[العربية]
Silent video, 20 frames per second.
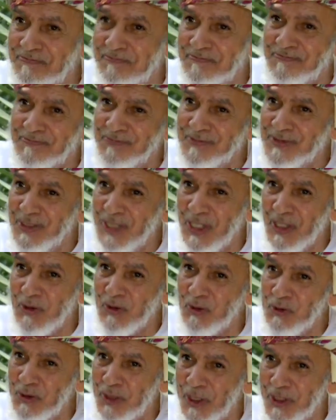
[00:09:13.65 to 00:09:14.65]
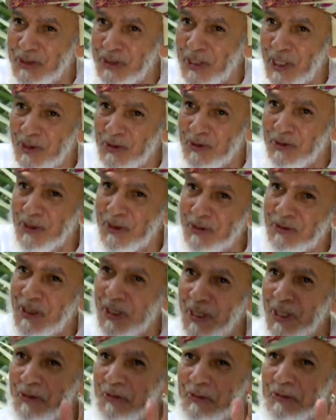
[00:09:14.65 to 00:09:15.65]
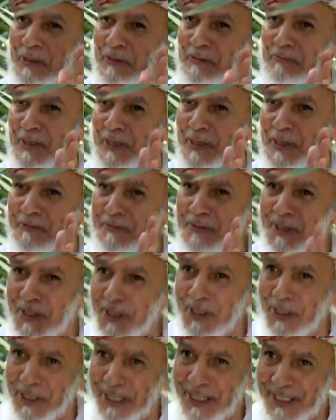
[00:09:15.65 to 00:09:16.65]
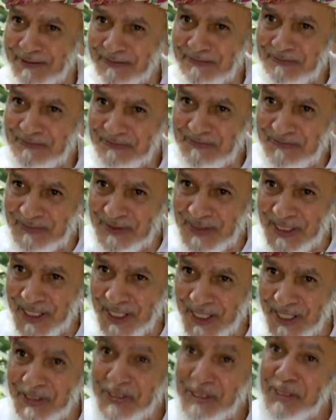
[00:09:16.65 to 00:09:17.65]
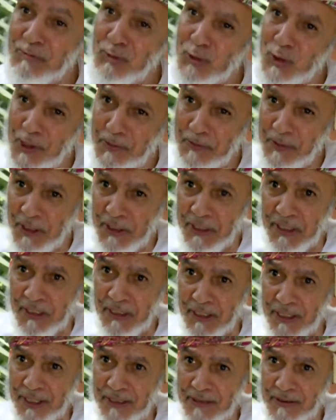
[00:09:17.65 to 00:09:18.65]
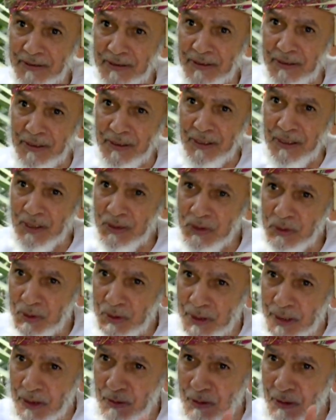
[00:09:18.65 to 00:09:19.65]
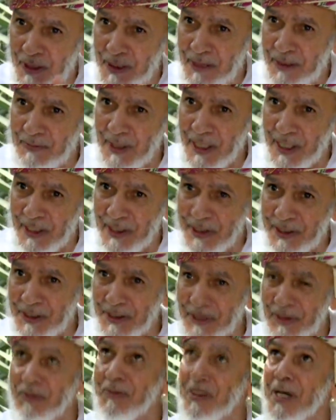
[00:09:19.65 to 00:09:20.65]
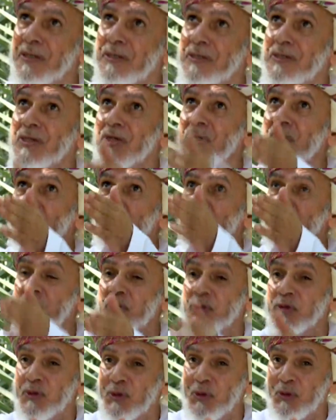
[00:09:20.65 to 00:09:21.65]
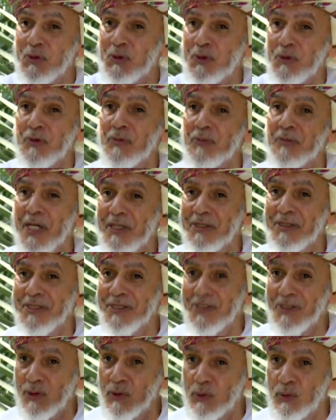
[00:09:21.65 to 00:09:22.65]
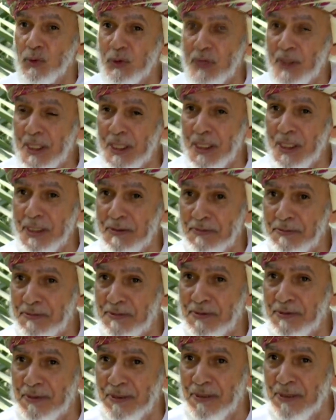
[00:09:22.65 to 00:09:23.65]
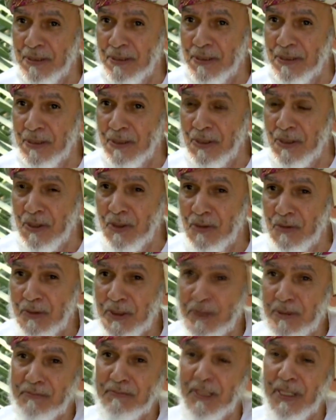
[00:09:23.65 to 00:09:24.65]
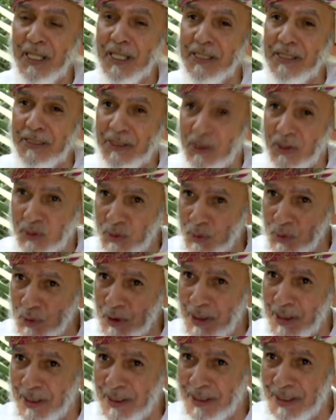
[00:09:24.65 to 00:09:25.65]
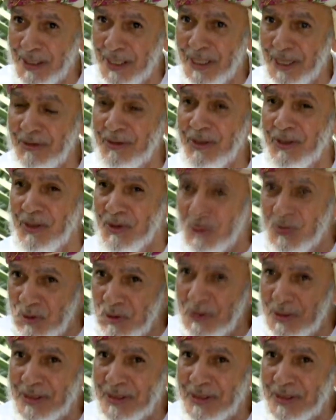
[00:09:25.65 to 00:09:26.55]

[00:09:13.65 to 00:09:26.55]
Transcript: يسحلونه يسحلونه ويخلونه مرة معرض هاي يسمونه معرض يحطون أول المعاريض وبعدين يحطون الدعون وبعدين يحطون الليف ومن بعد يحطون الغيلة ويحطون